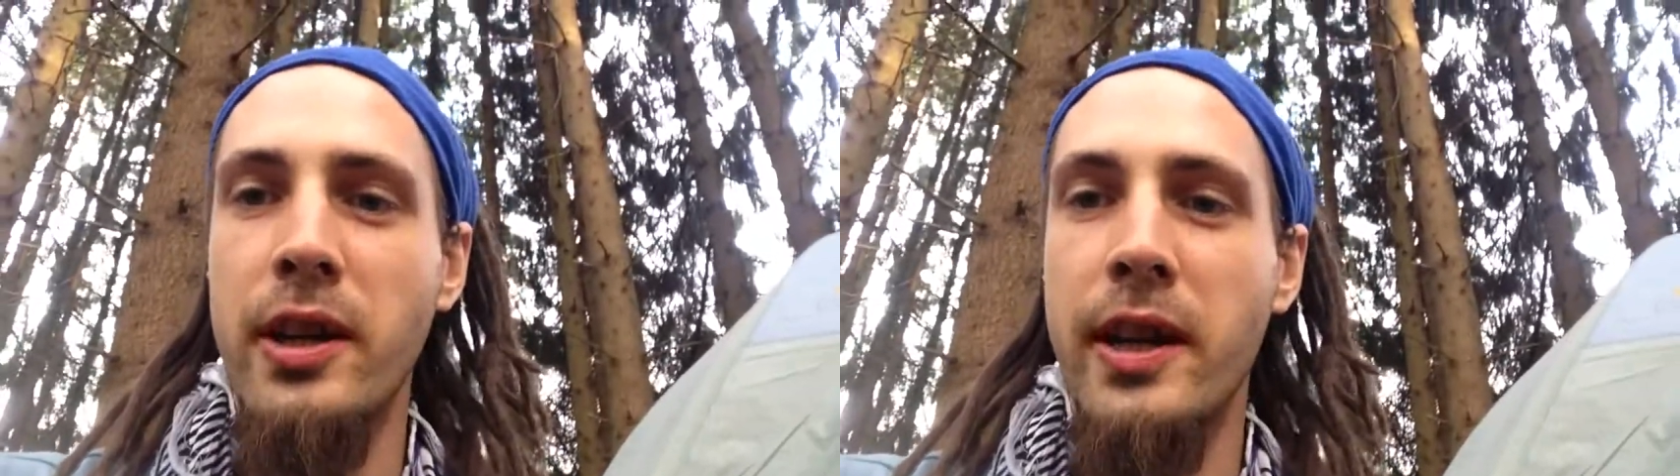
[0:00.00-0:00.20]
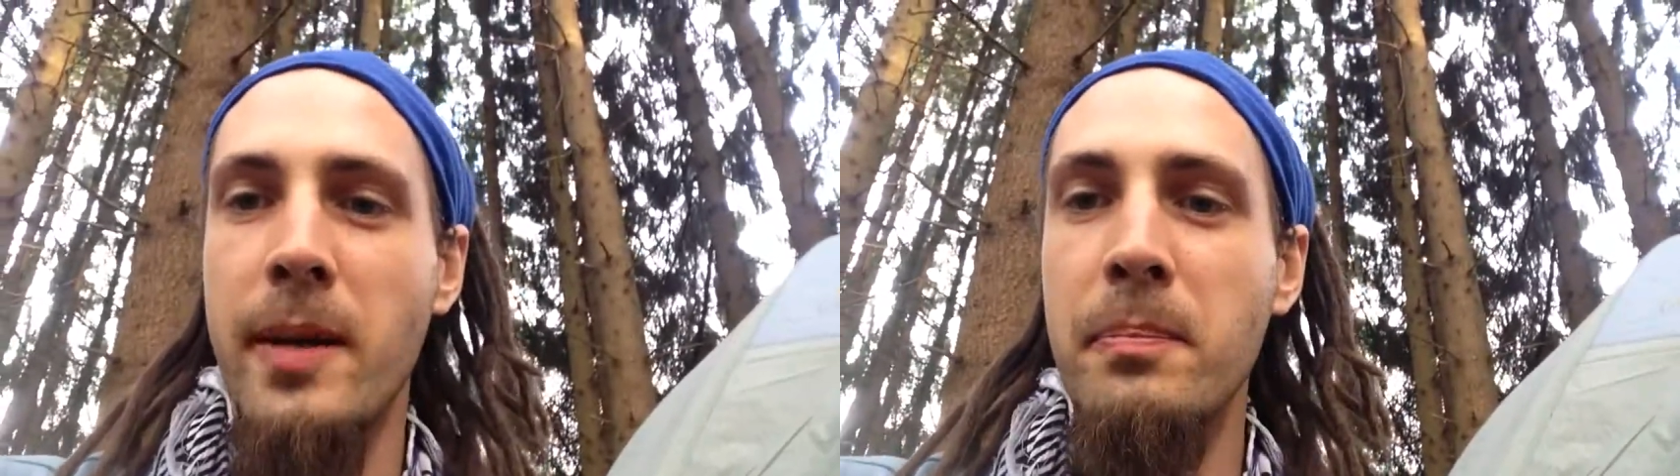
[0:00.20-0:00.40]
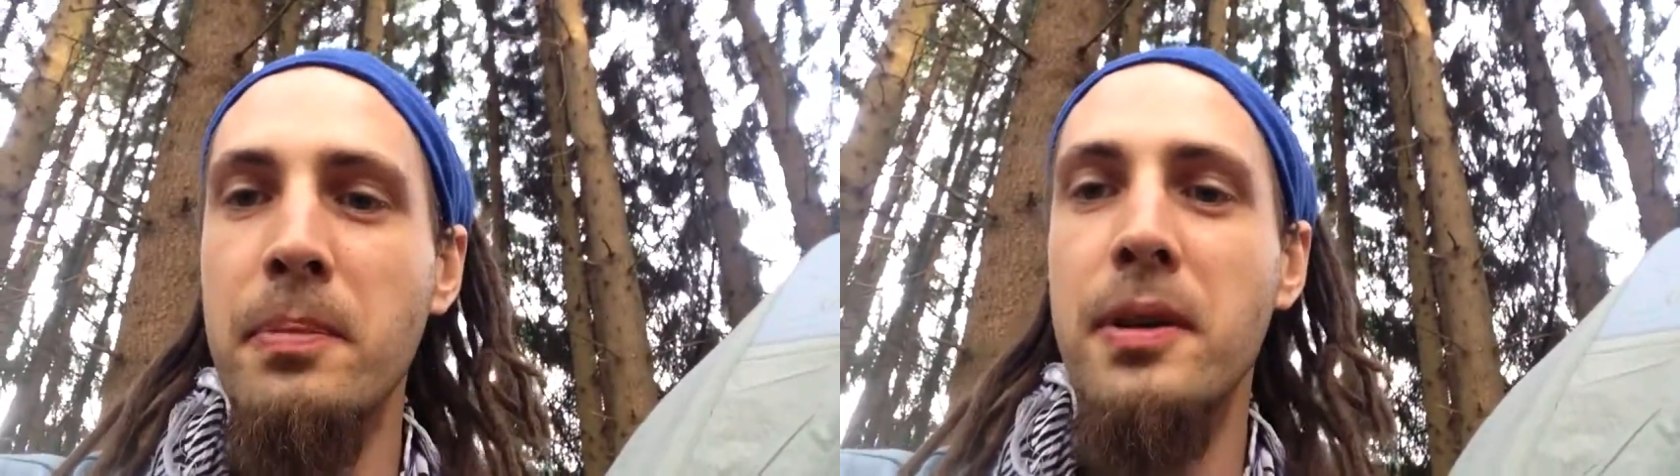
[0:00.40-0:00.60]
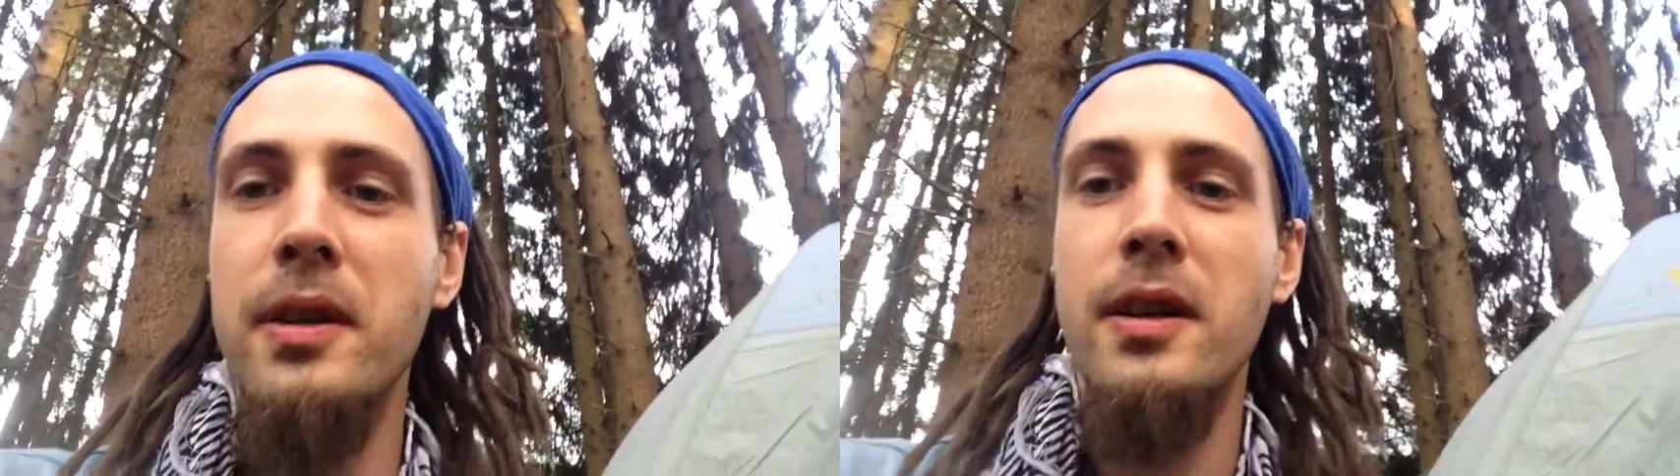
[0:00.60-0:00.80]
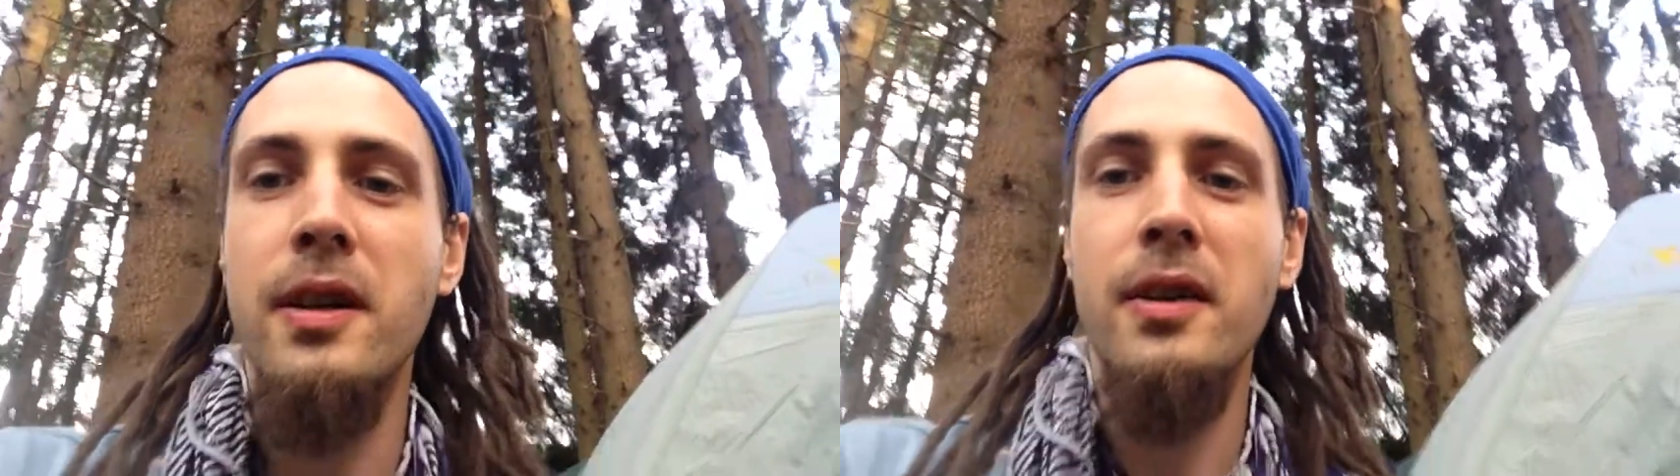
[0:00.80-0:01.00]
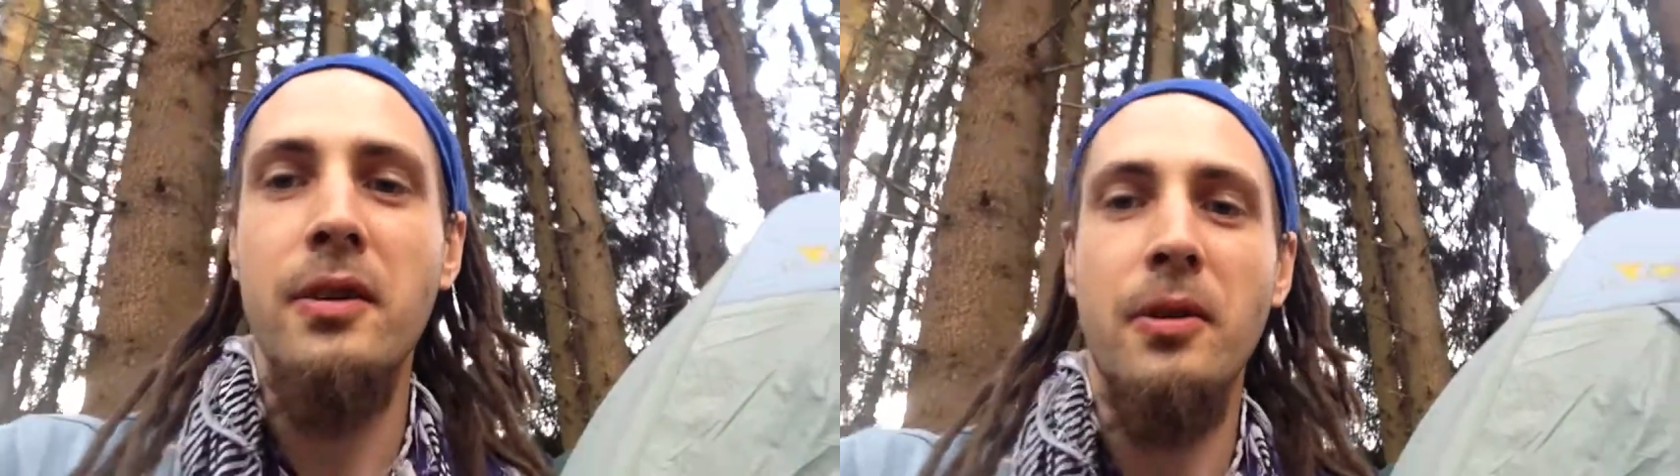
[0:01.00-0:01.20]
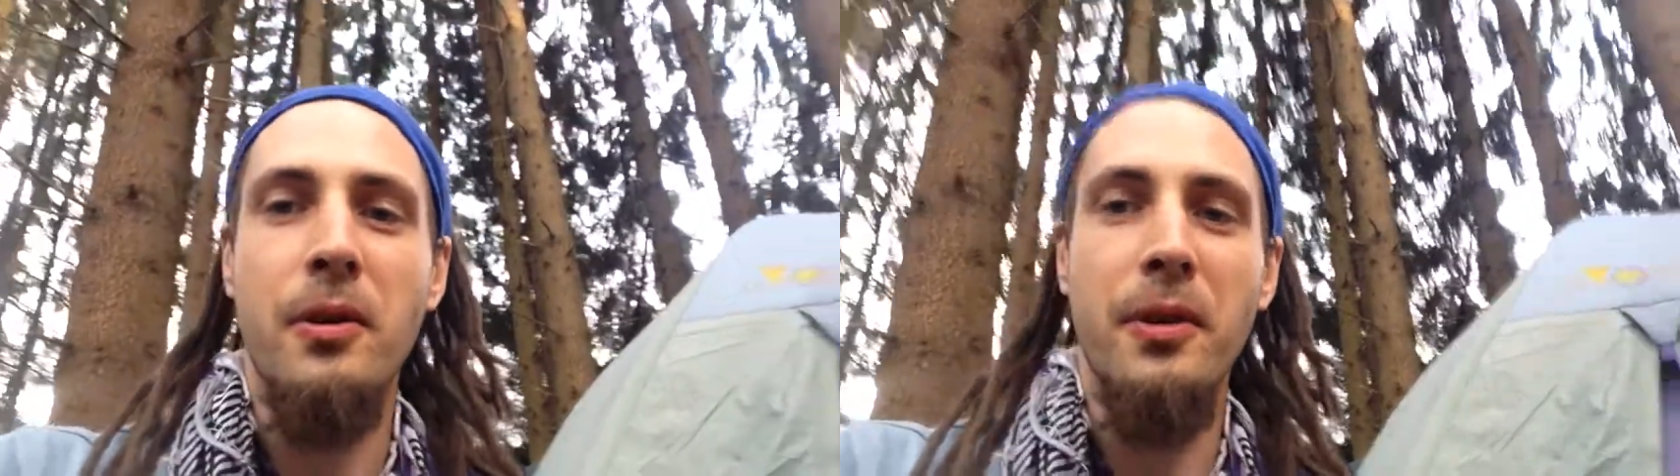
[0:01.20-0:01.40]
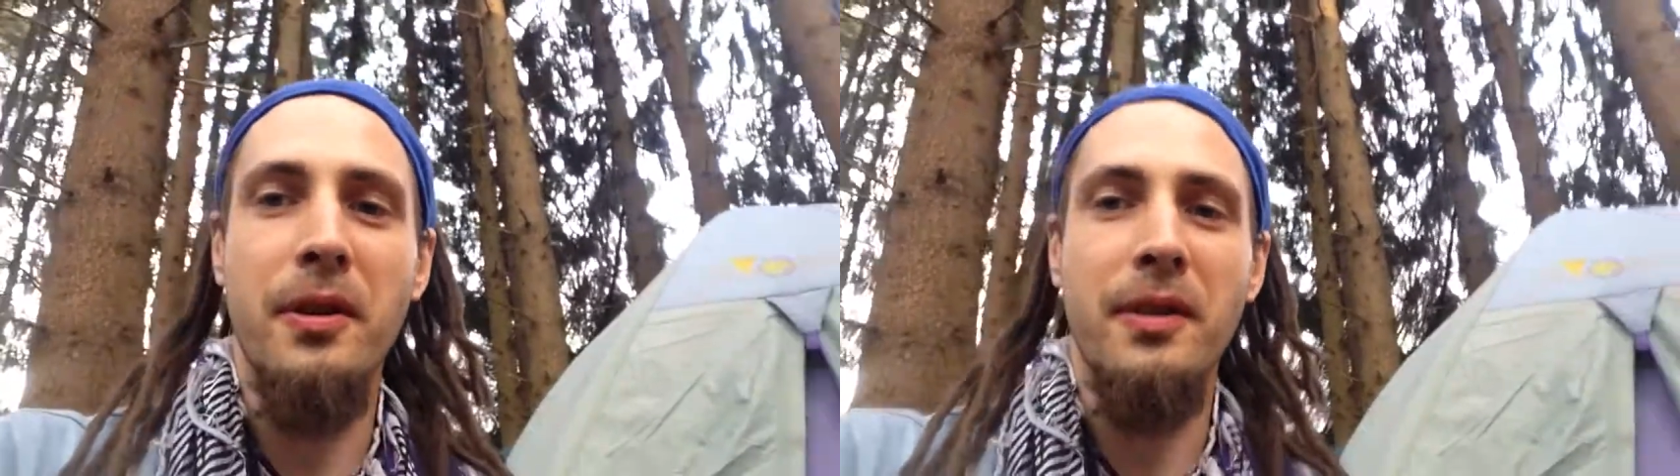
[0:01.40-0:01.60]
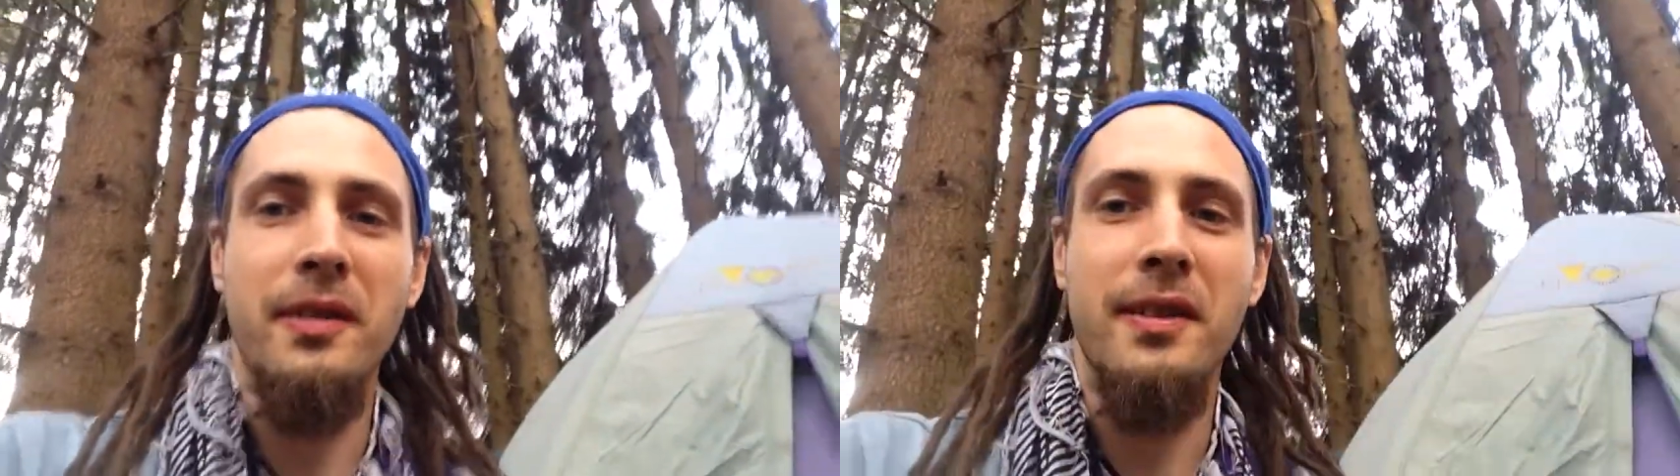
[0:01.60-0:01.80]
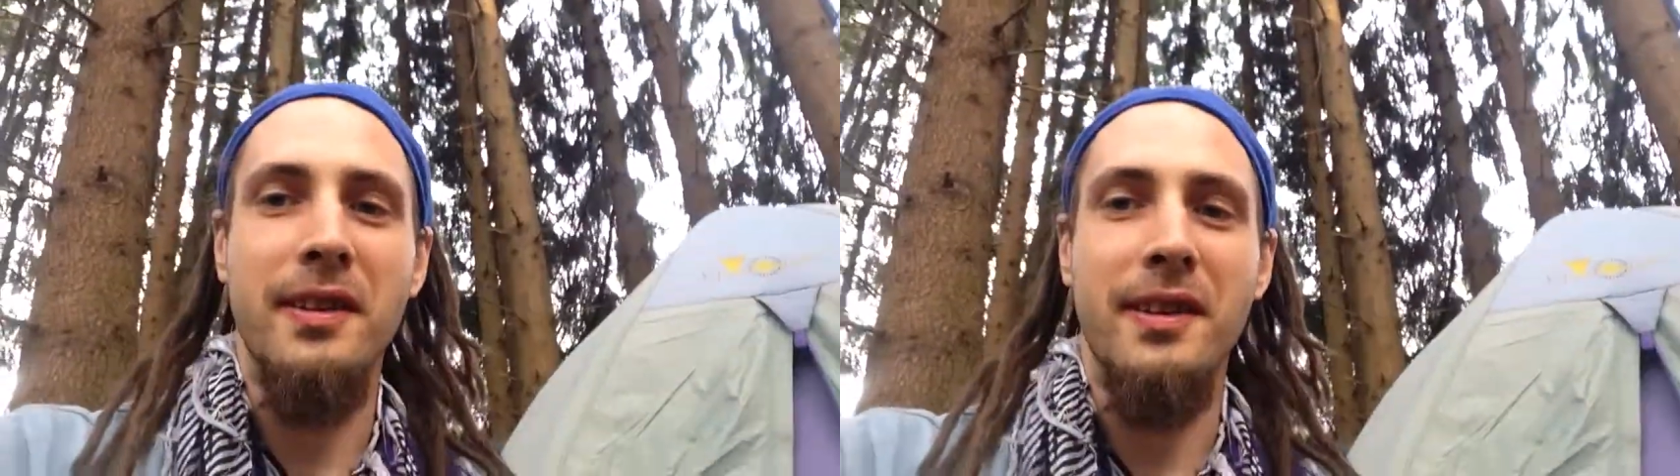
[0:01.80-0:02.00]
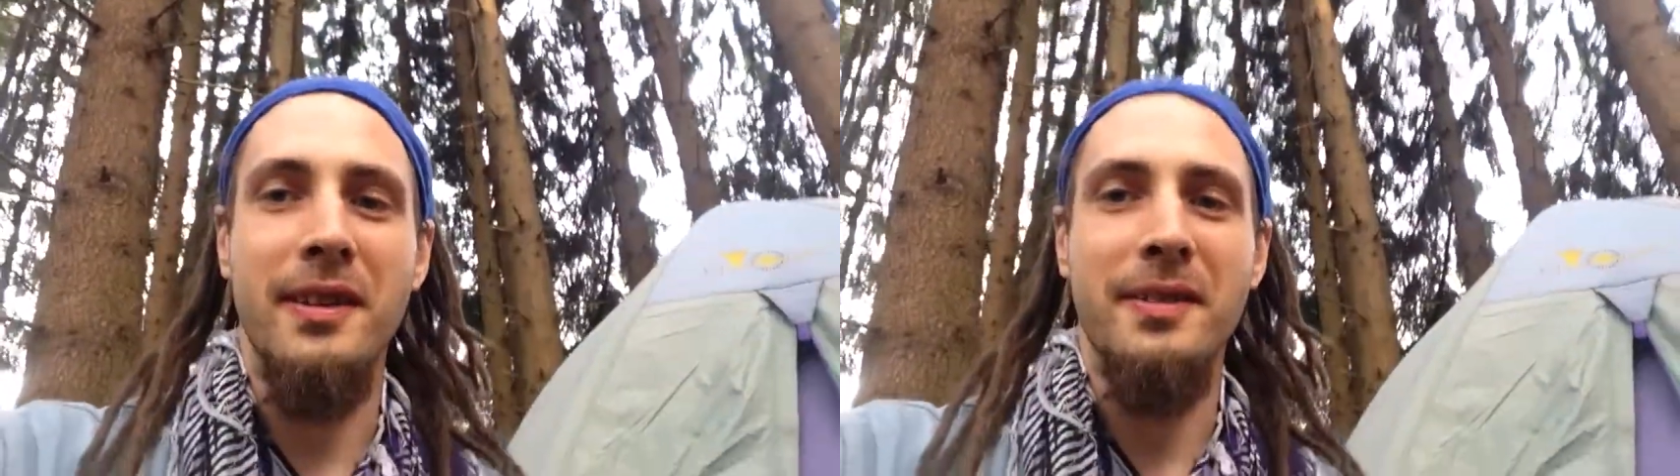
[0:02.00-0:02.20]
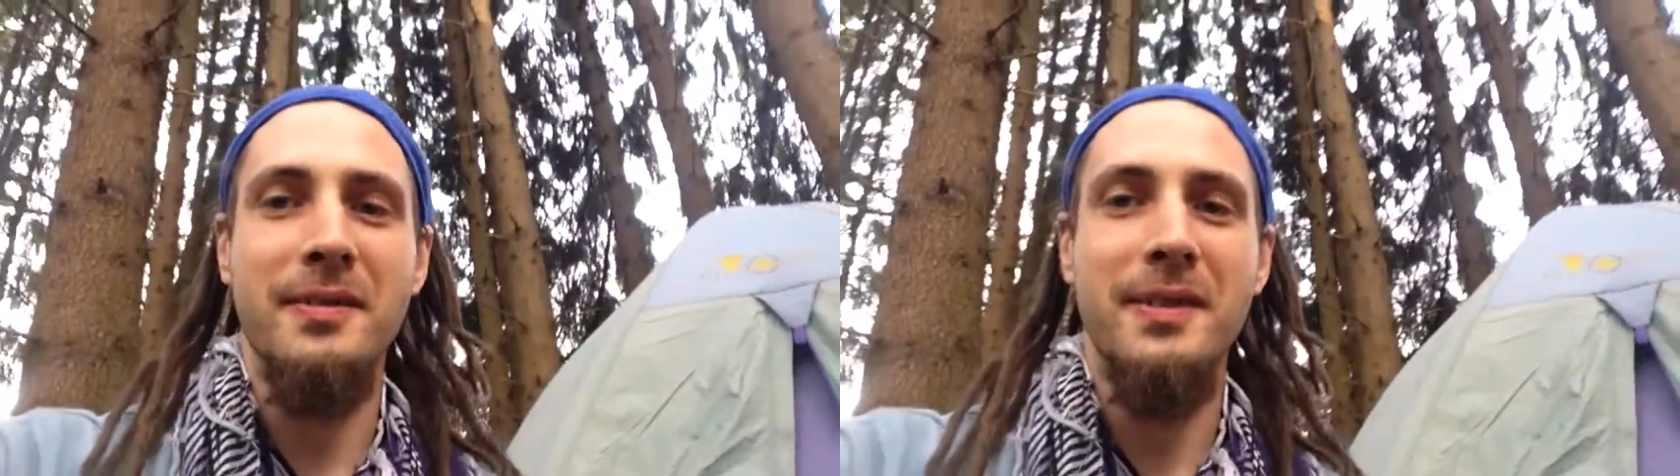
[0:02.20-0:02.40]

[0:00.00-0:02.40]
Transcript: Camp und äh,